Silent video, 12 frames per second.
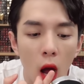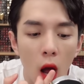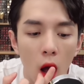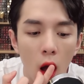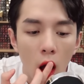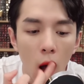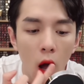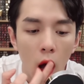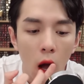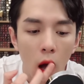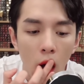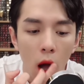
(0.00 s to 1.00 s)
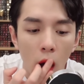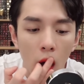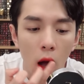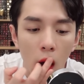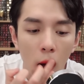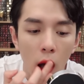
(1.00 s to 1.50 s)
他们都好急哦，都
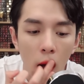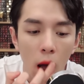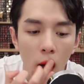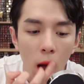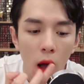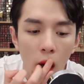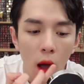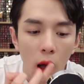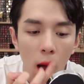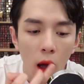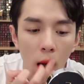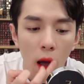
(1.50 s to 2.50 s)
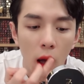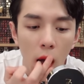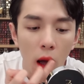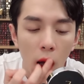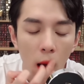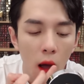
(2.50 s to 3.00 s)
不想让你讲话，赶快
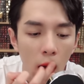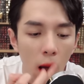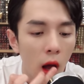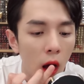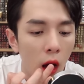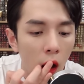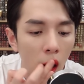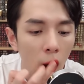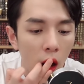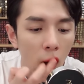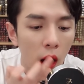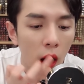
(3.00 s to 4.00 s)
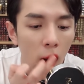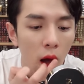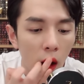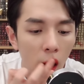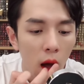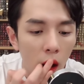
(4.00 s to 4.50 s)
涂。其实刚
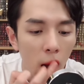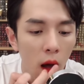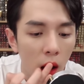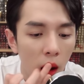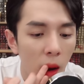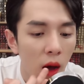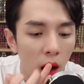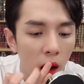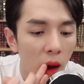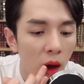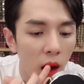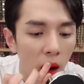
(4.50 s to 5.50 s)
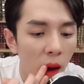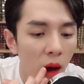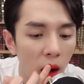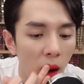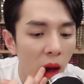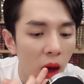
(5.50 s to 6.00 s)
刚说哥哥不要涂，
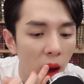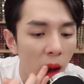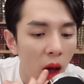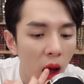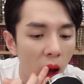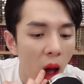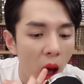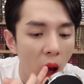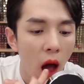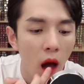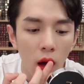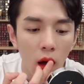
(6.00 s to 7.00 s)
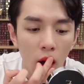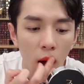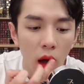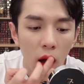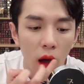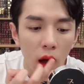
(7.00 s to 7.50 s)
那些
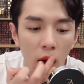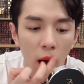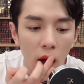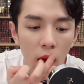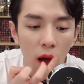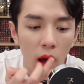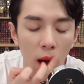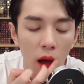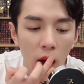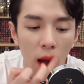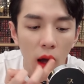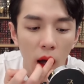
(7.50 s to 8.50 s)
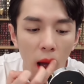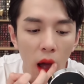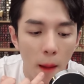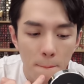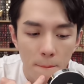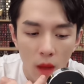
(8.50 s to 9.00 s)
人其实还是就是
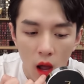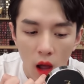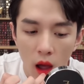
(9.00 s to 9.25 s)
怎么样？